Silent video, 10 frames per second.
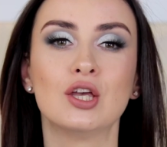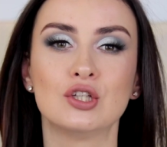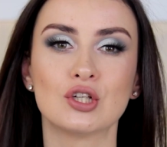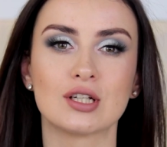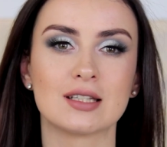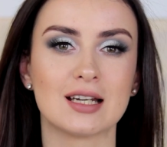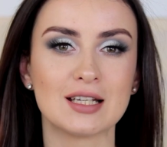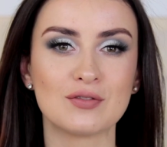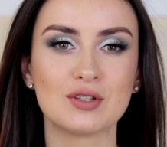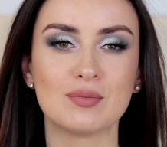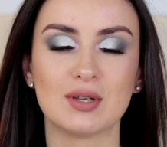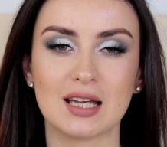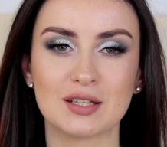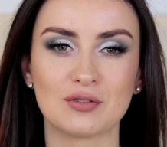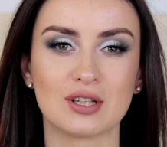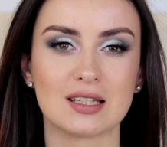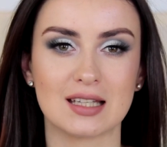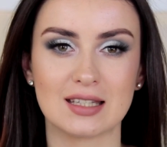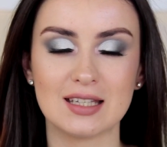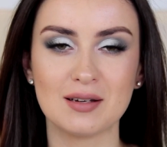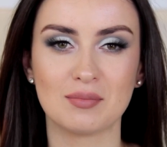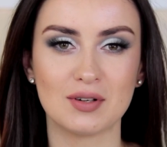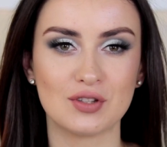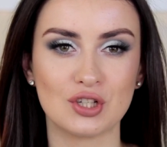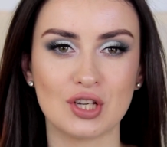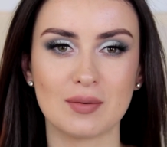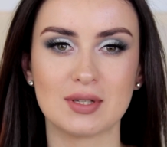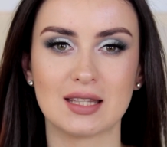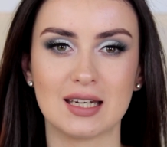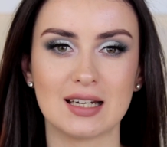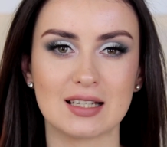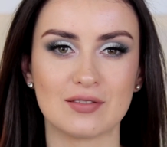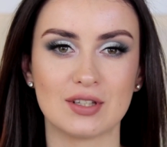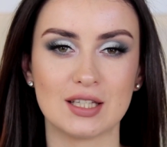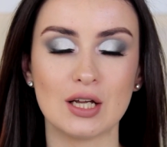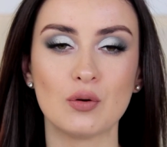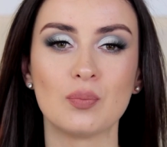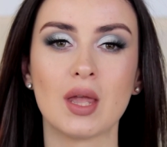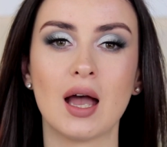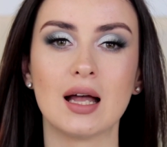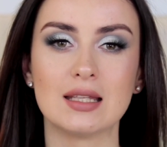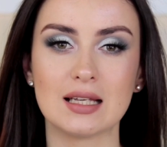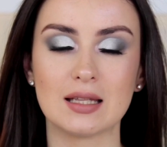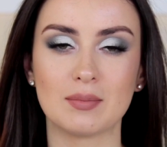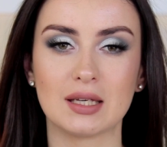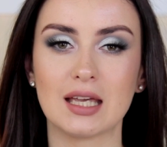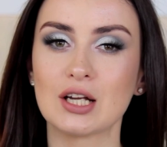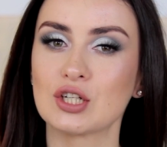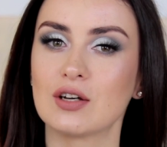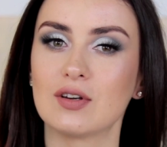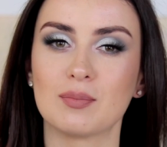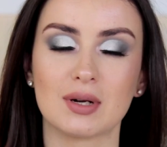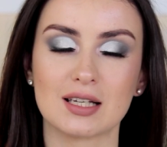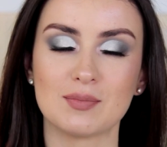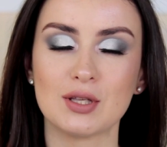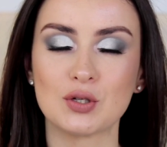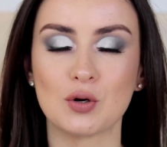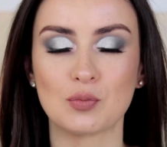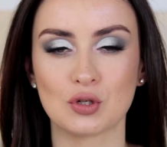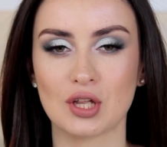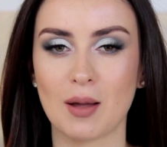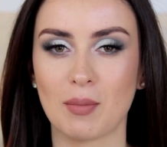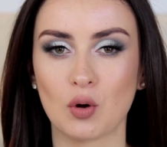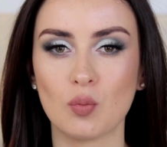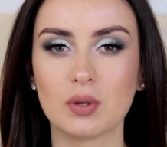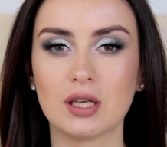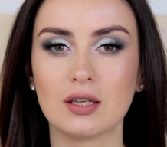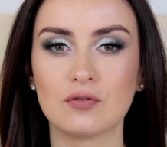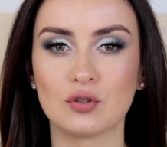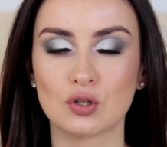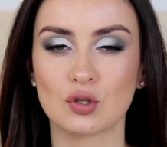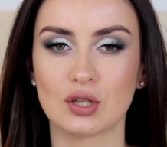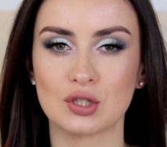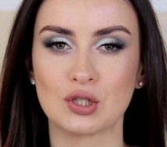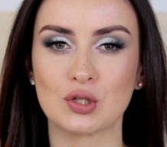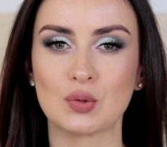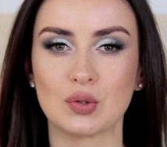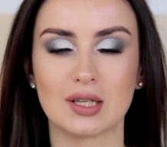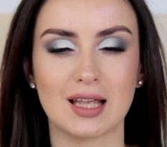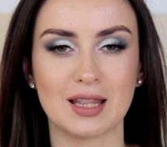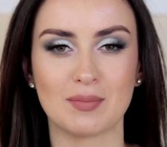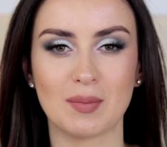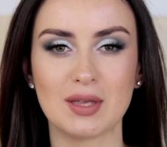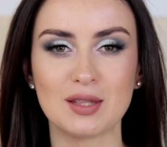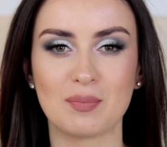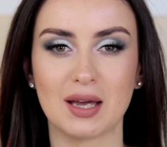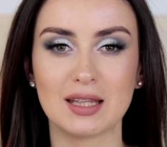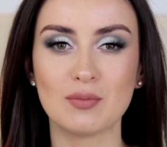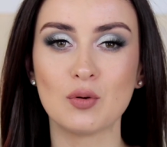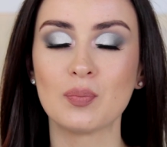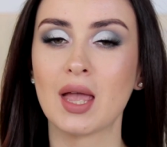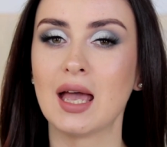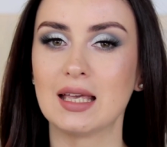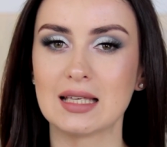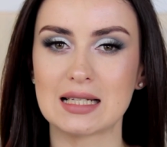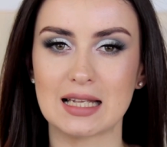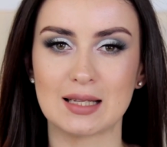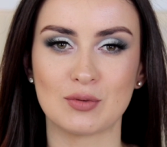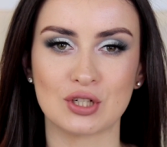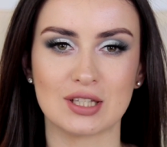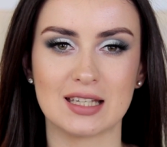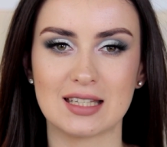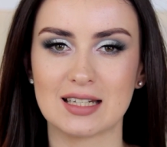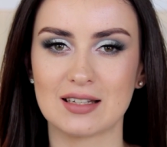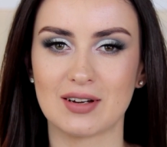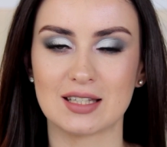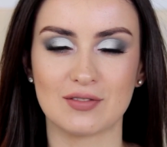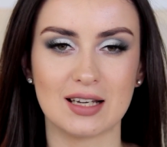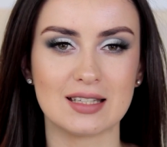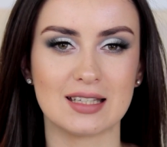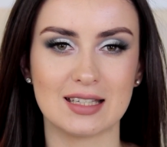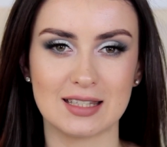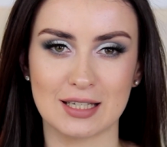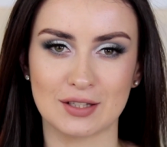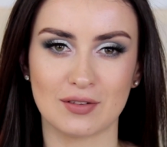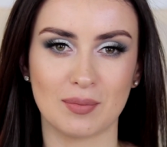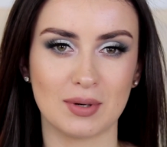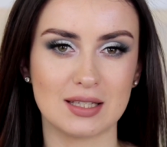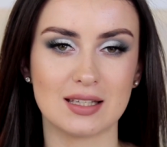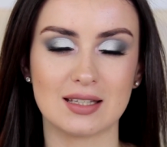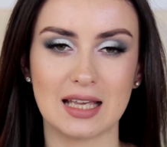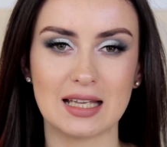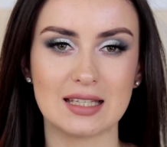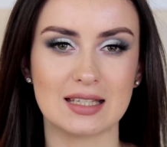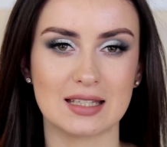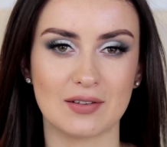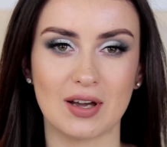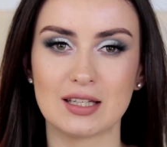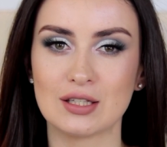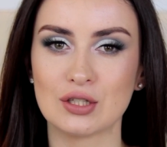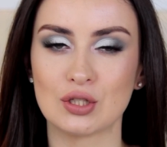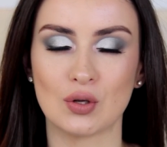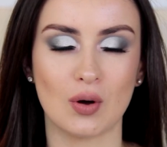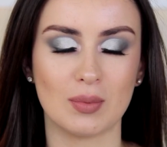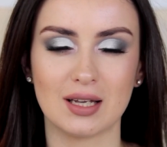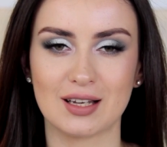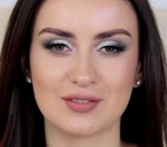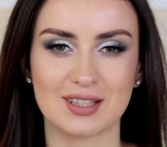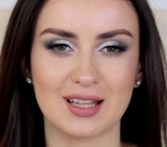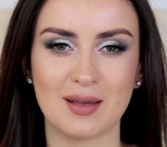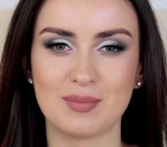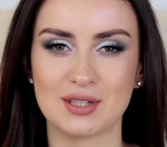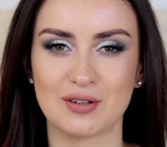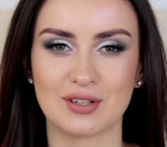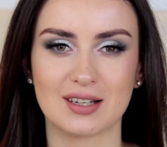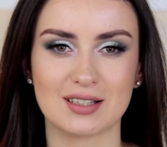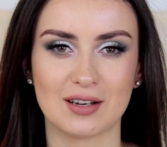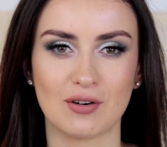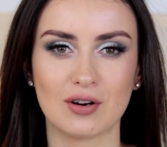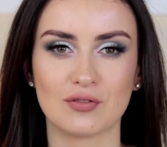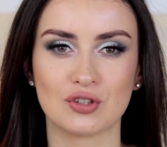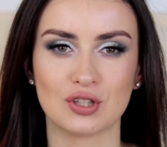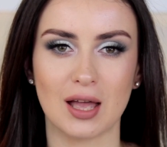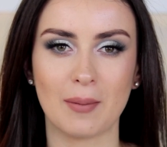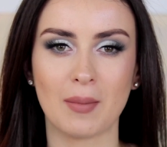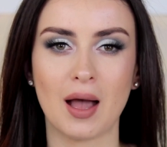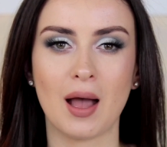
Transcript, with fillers: Еще раз здравствуйте, меня зовут Анастасия, мы встречаемся три раза в неделю, делаем макияжи, говорим про косметику, обсуждаем покупки, и все, что нас интересует на данный момент. Поэтому, если это может заинтересовать и вас, естественно, присоединяйтесь, оставайтесь. Но ну, а мы, как всегда, без долгих разговоров начинаем.